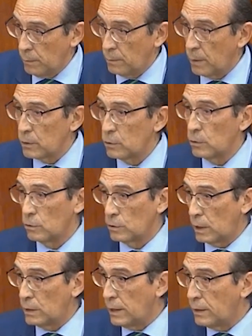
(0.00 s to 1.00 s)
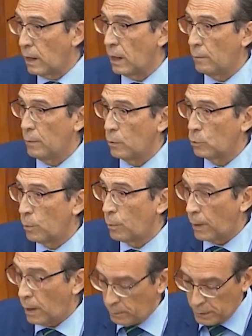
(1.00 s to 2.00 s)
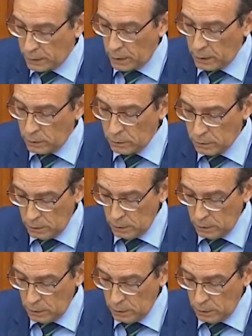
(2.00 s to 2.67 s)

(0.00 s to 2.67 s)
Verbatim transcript: mi mano tendida y la de mi grupo parlamentario